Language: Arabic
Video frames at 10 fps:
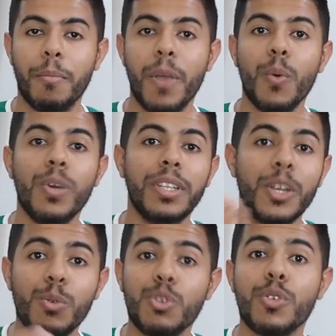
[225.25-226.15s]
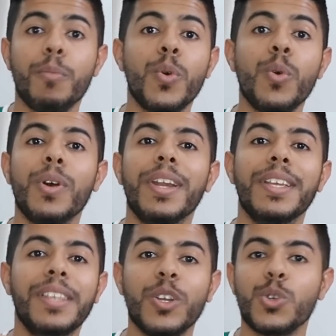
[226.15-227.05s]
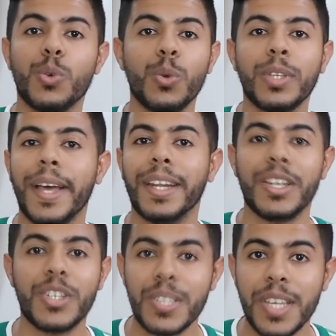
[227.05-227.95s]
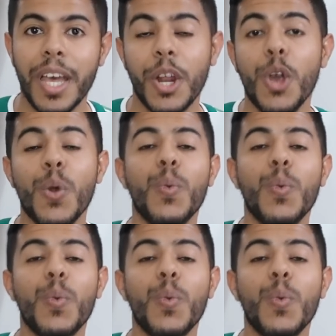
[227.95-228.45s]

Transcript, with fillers: ما ولدتوش مو اللي يدير شروط على الجزائر